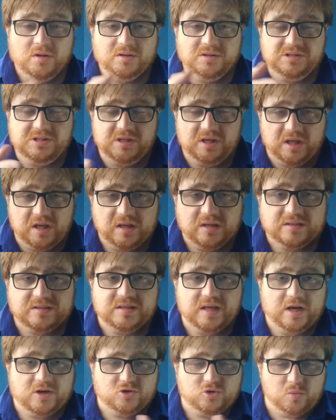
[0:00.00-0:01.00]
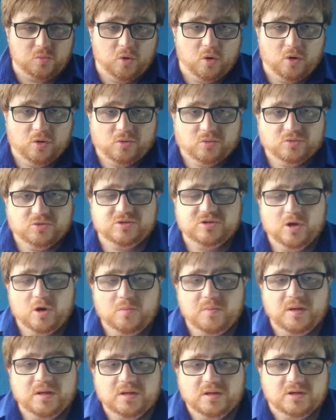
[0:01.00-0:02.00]
de Sérgio Moro, o
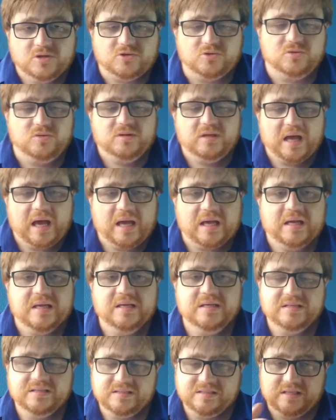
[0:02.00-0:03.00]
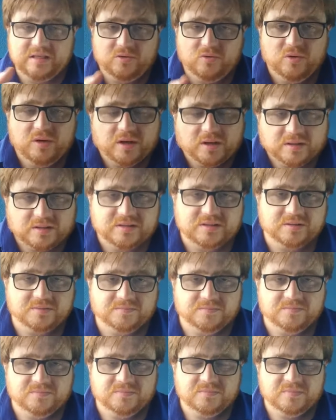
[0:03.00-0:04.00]
seu ministro da Segurança.